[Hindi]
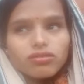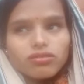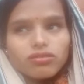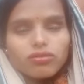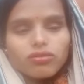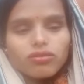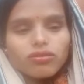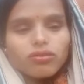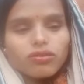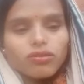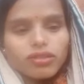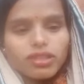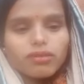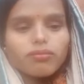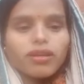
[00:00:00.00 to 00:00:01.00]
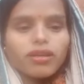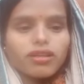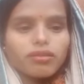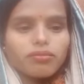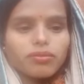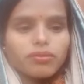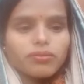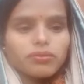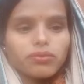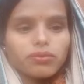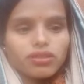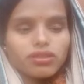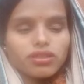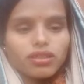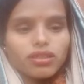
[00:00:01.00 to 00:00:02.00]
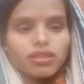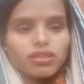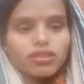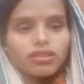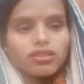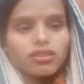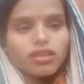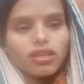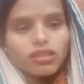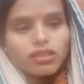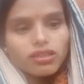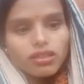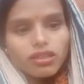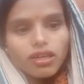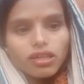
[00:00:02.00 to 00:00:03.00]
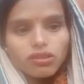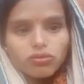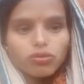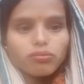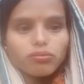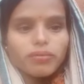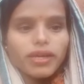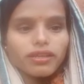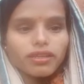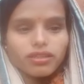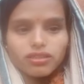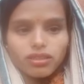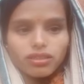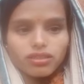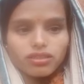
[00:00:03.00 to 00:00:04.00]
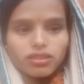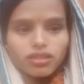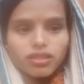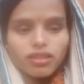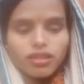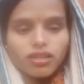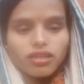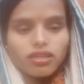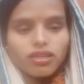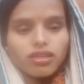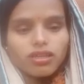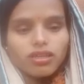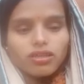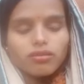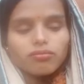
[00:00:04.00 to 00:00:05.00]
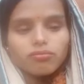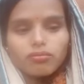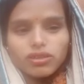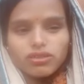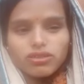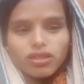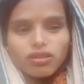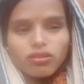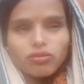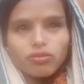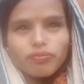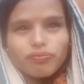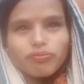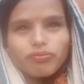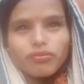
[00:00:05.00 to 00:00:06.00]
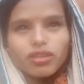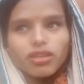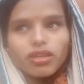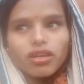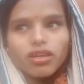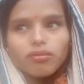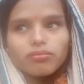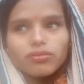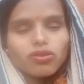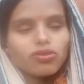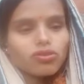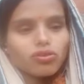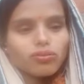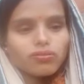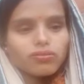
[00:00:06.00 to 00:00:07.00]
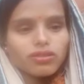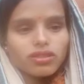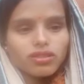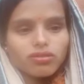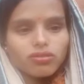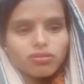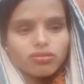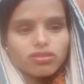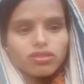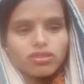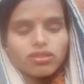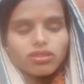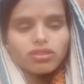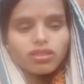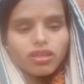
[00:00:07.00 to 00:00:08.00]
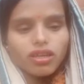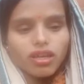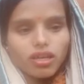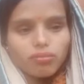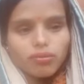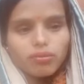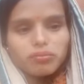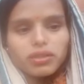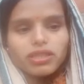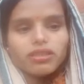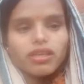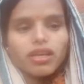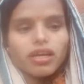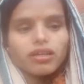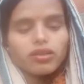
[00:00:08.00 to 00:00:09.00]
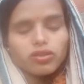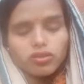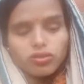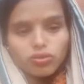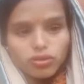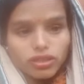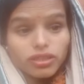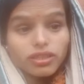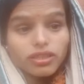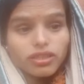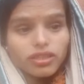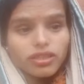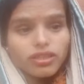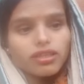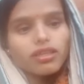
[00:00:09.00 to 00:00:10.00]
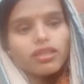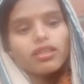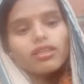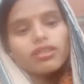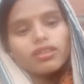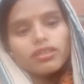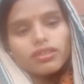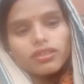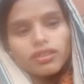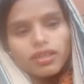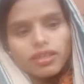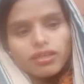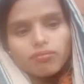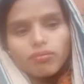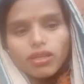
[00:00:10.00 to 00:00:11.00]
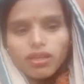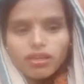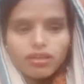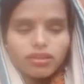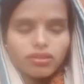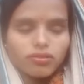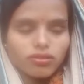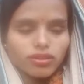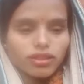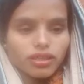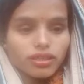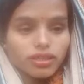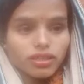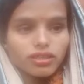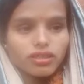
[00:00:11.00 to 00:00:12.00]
उनके बारे में सोचते हैं कि इतना दिन रात वो मेहनत करते हैं बेचारों हम यूट्यूब से कुछ हेल्प मिल जाएगी तो ठीक है नहीं मिलेगी तो नहीं ठीक है